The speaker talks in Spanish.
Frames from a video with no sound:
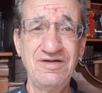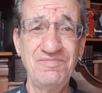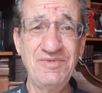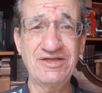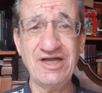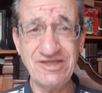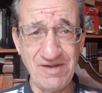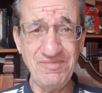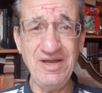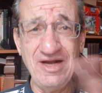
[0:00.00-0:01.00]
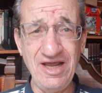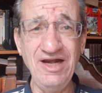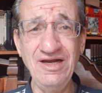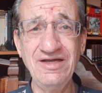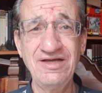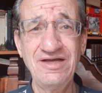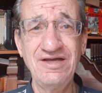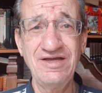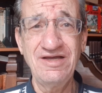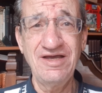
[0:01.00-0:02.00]
mientras también él
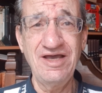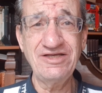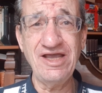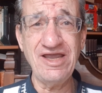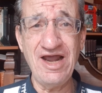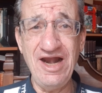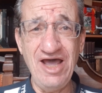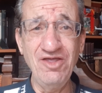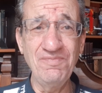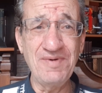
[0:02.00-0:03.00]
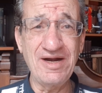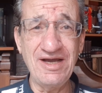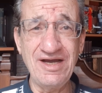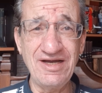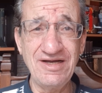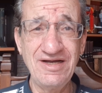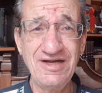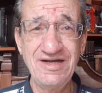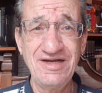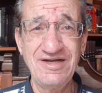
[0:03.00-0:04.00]
es señalado para
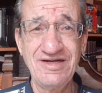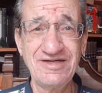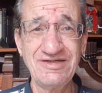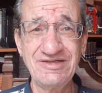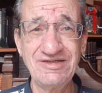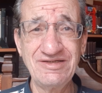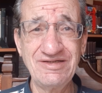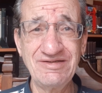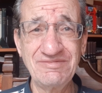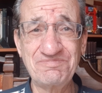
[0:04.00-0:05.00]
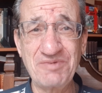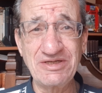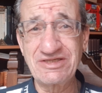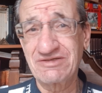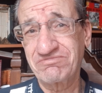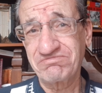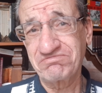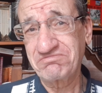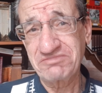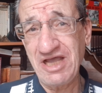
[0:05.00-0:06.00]
eh, pues
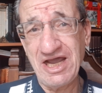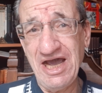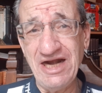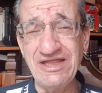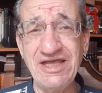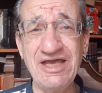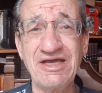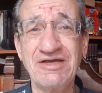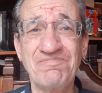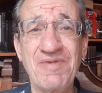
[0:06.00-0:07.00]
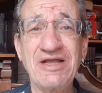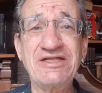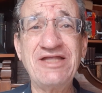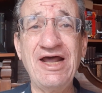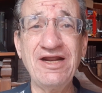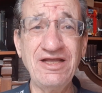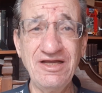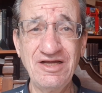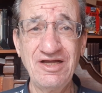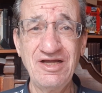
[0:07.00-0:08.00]
dejar de
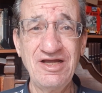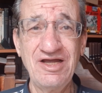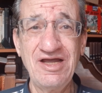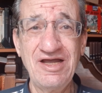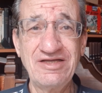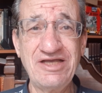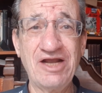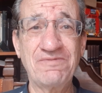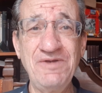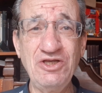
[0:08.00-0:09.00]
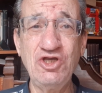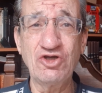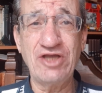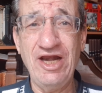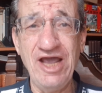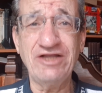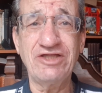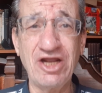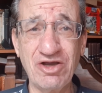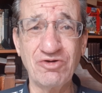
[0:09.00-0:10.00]
prestar servicios
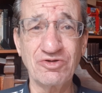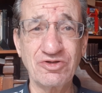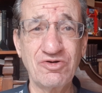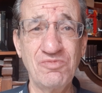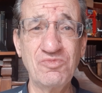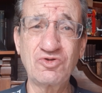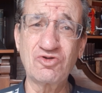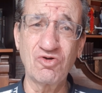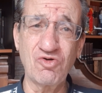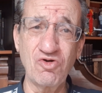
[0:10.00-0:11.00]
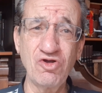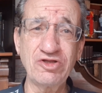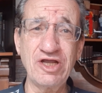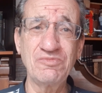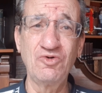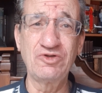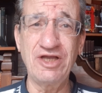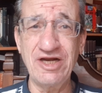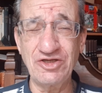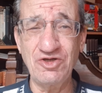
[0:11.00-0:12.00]
eléctricos junto con otras
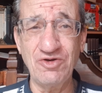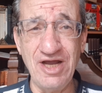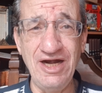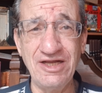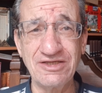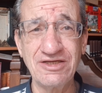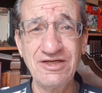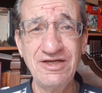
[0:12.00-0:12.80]
multinacionales,